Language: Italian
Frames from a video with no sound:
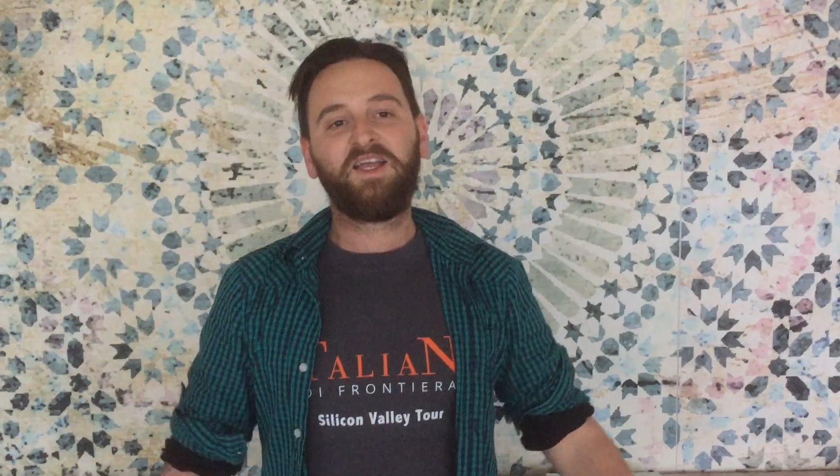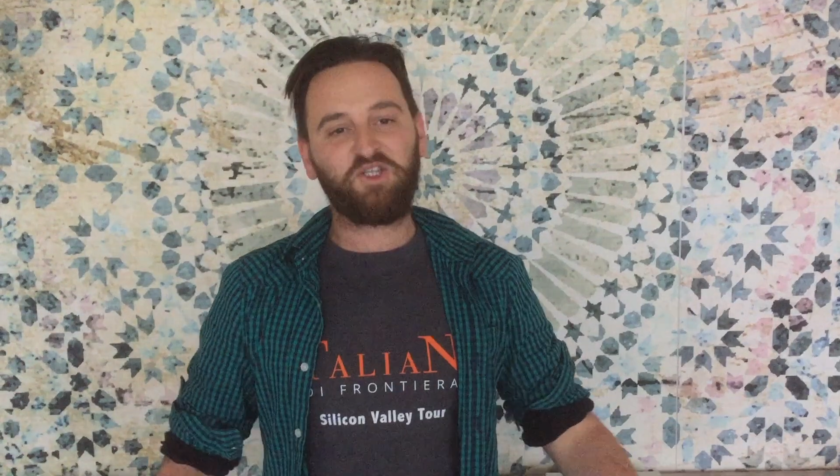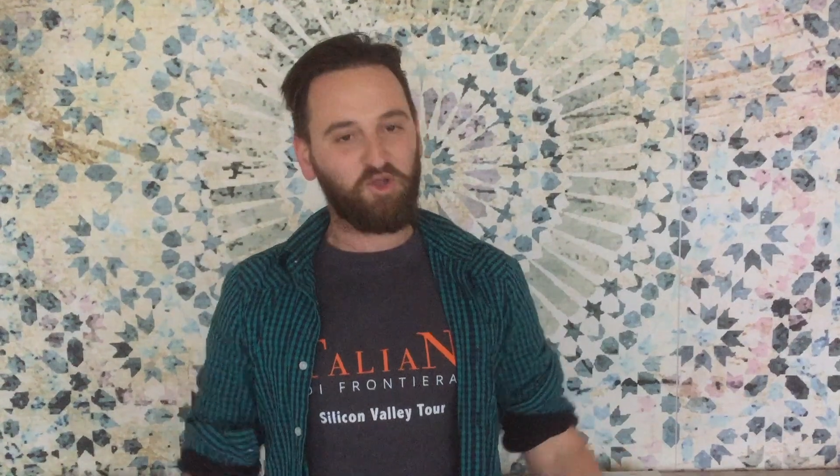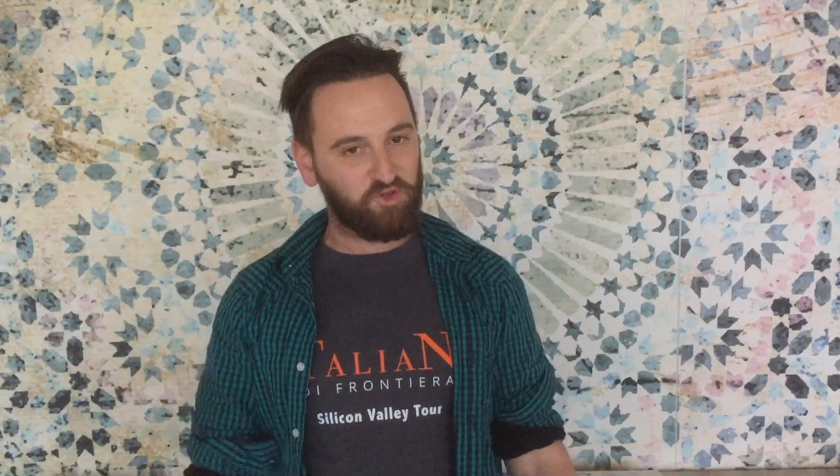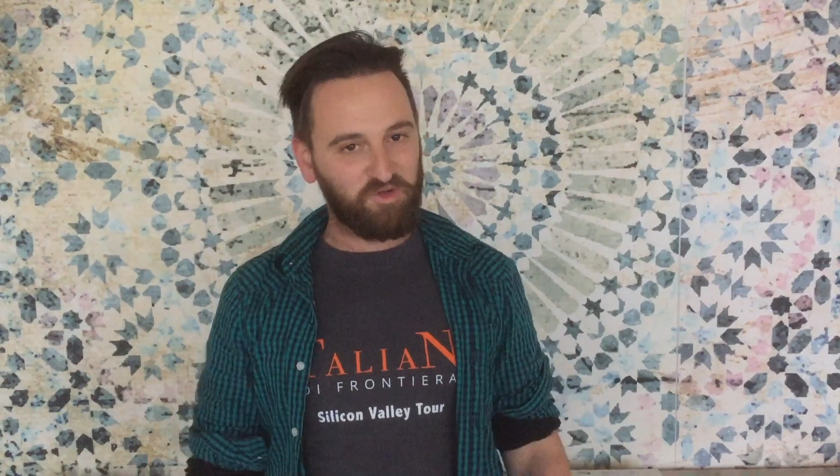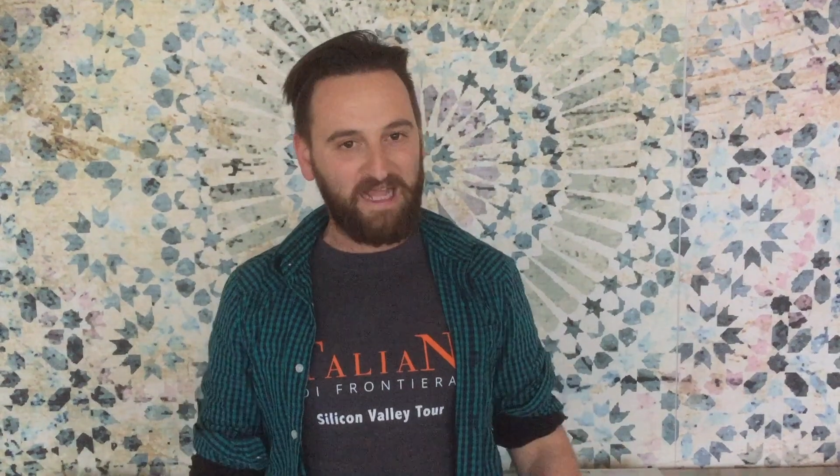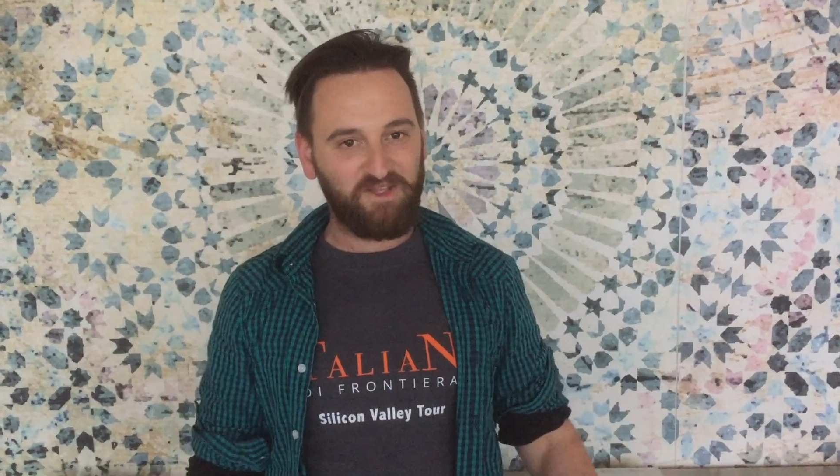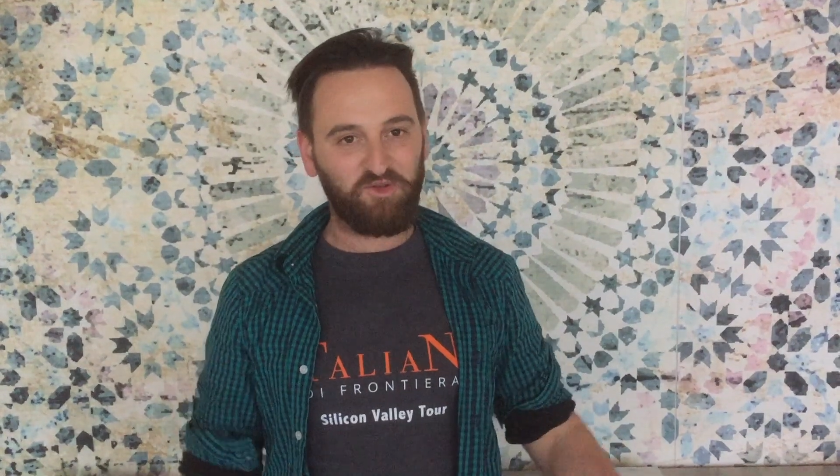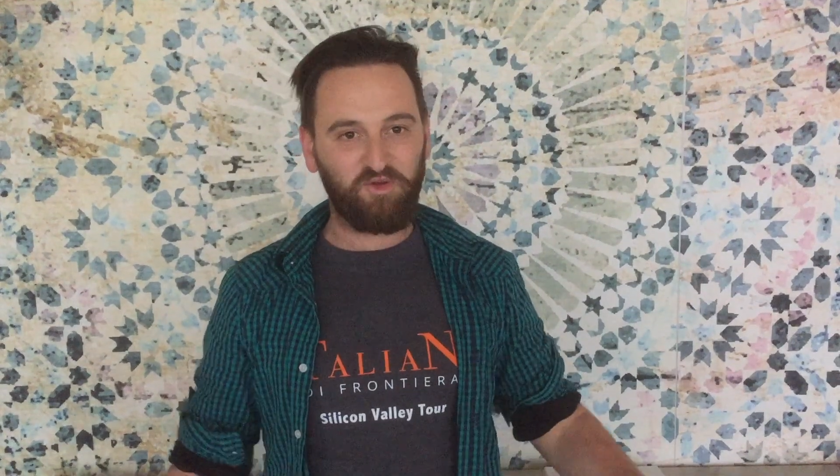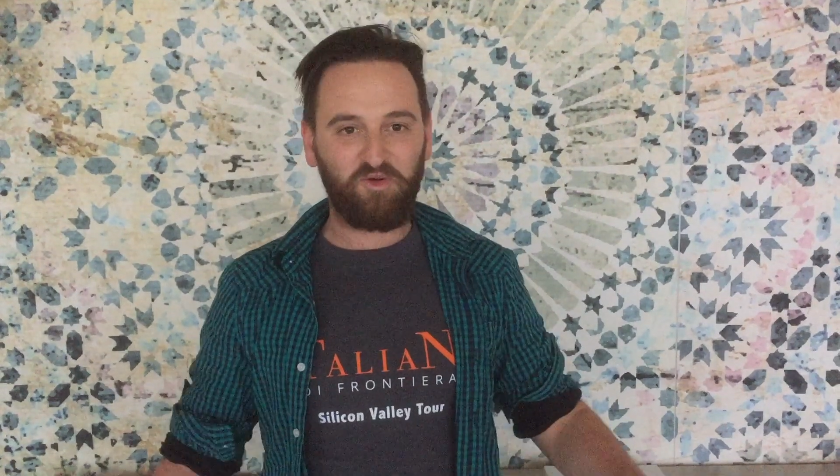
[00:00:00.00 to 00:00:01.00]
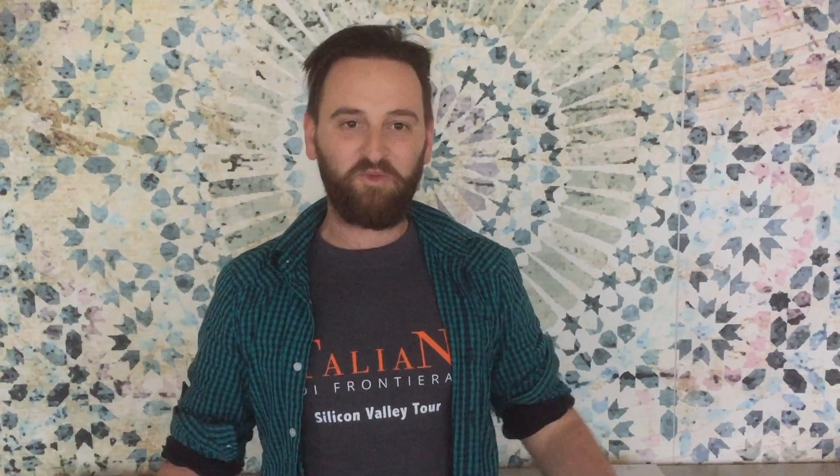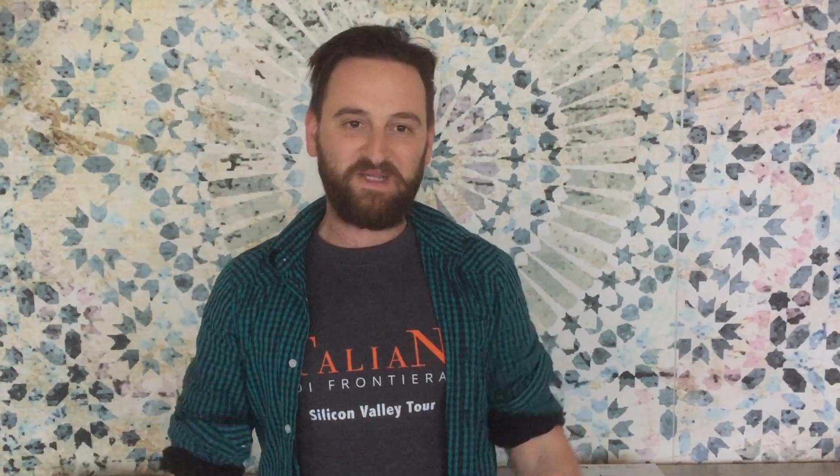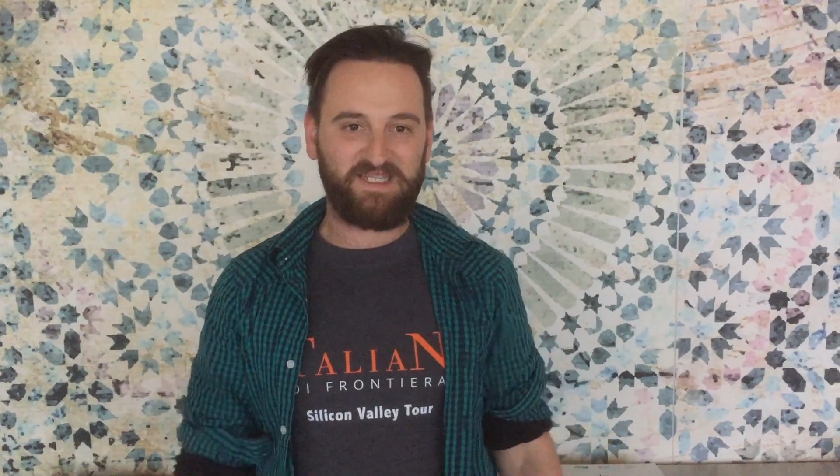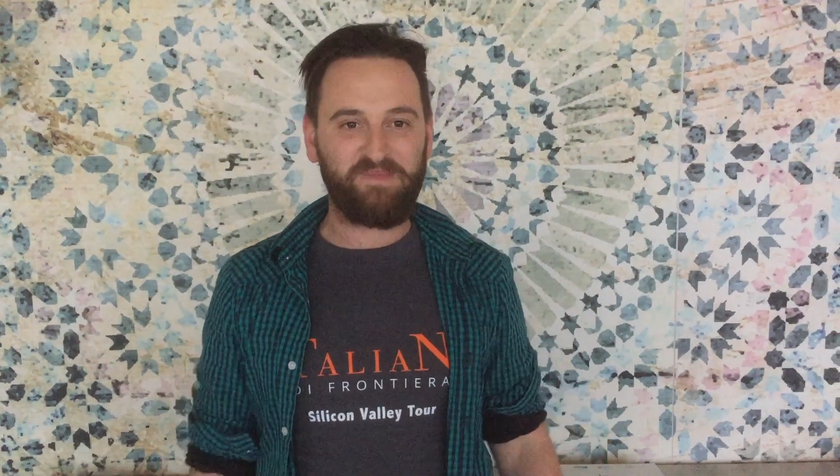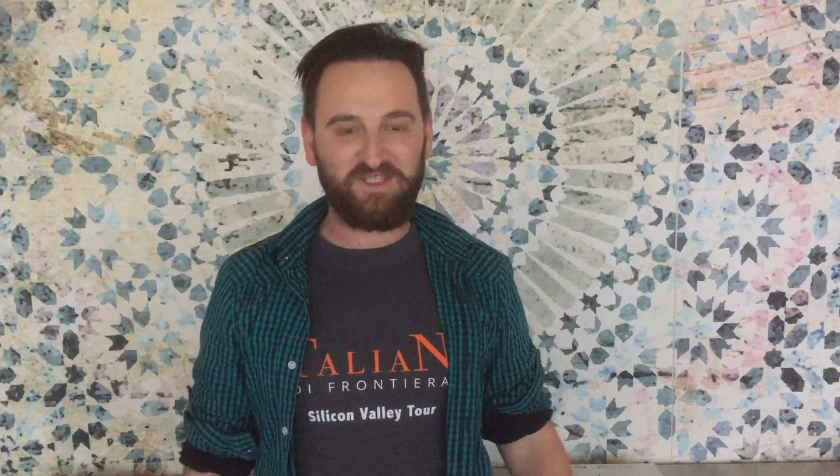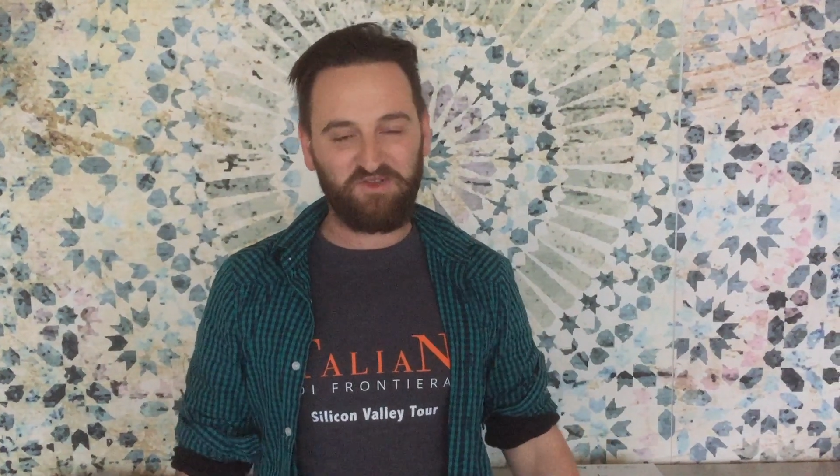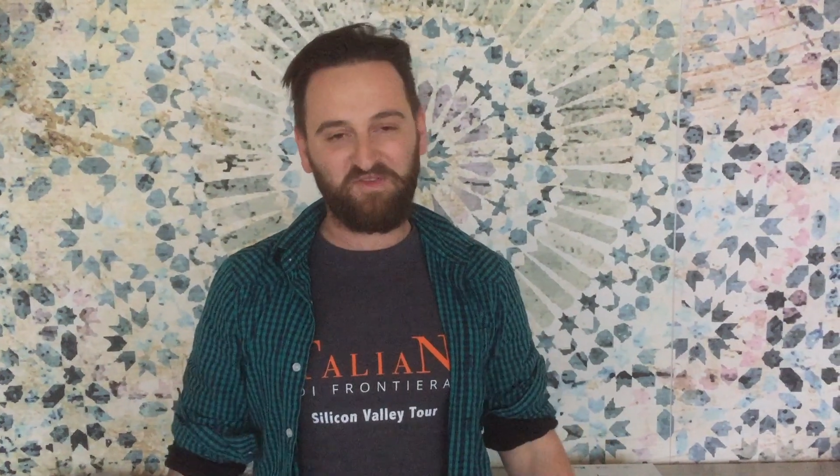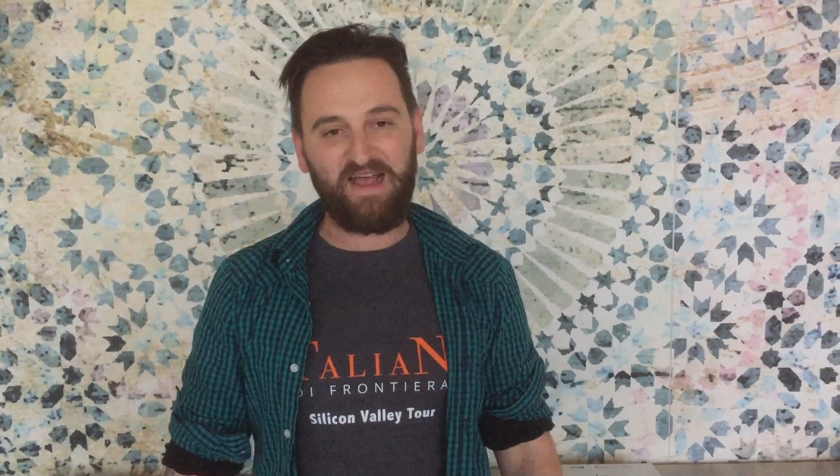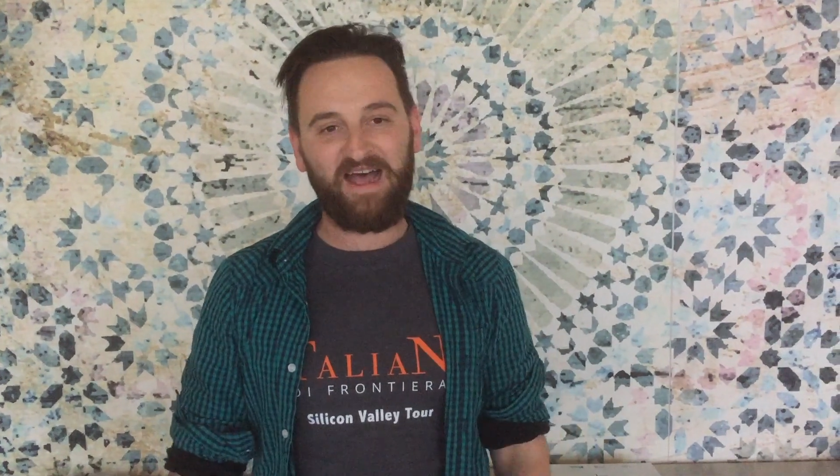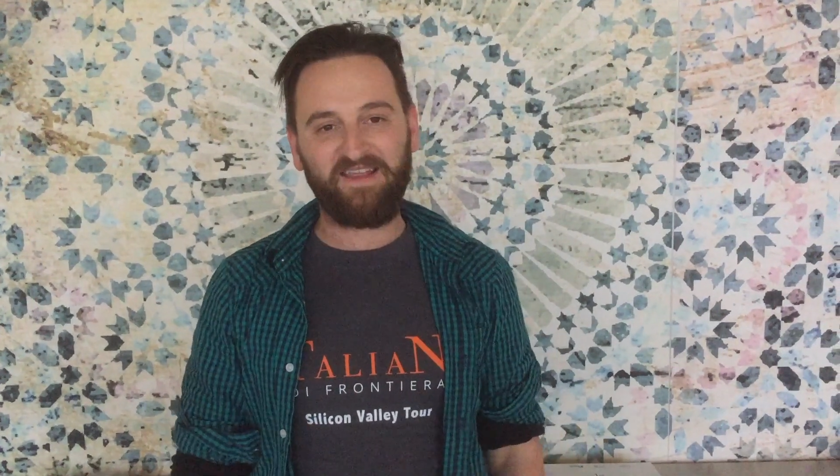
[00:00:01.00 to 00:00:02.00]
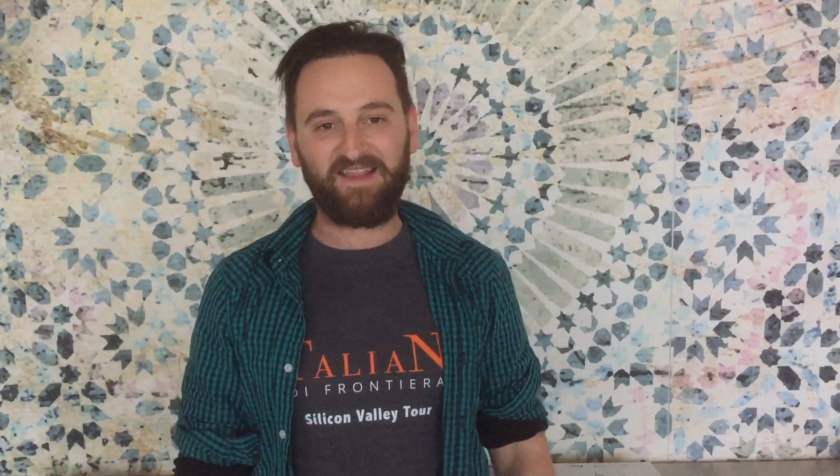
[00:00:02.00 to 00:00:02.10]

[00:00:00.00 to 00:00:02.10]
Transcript: Sono tornato un mese e mezzo fa